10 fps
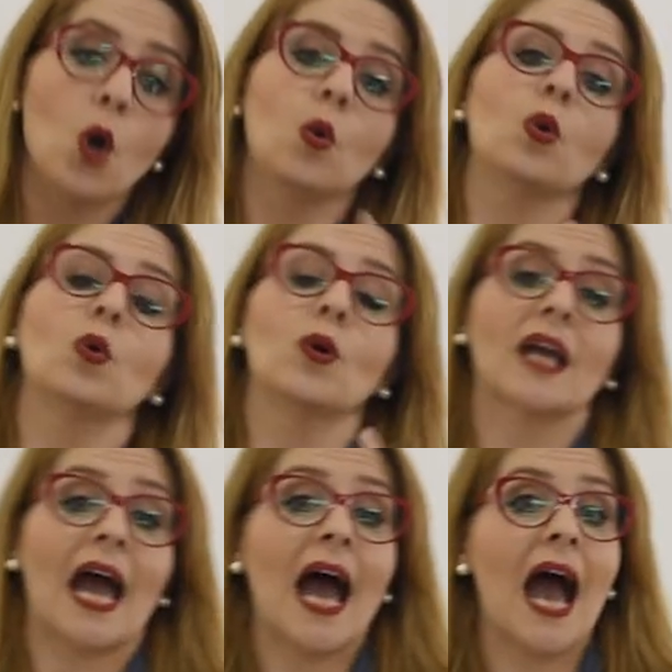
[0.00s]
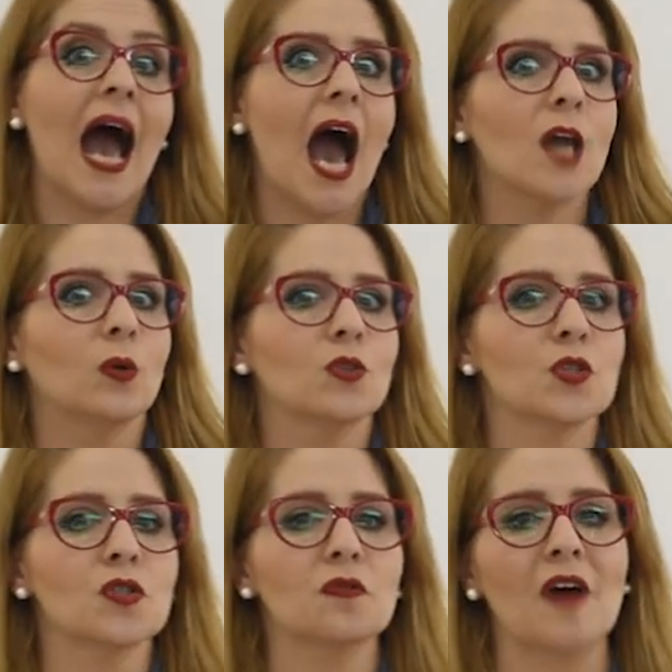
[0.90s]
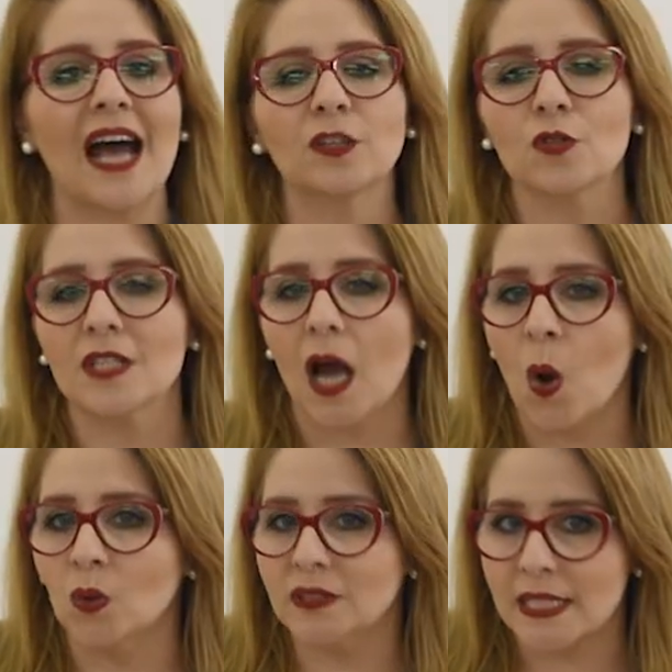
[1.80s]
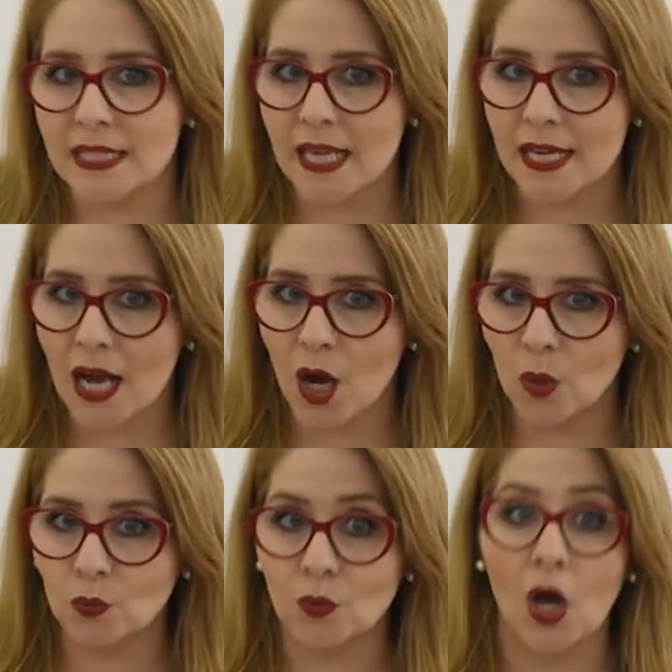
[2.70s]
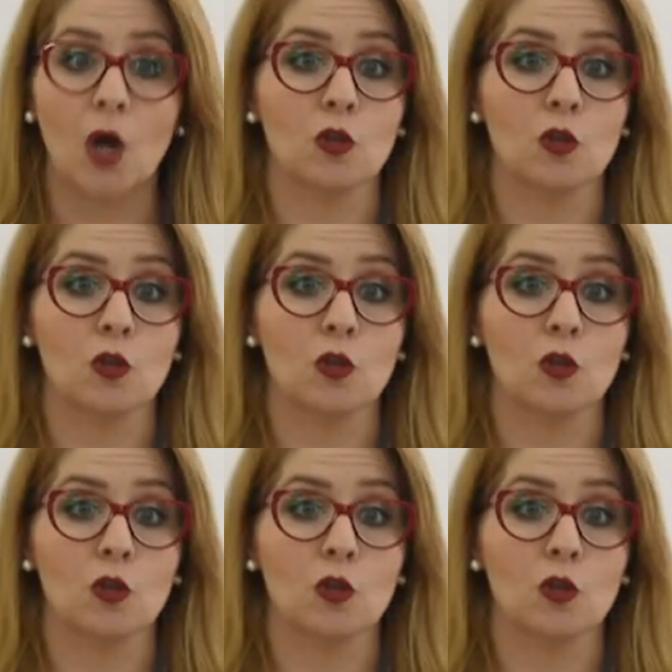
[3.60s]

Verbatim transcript: o lugar onde os fatos acontecerão,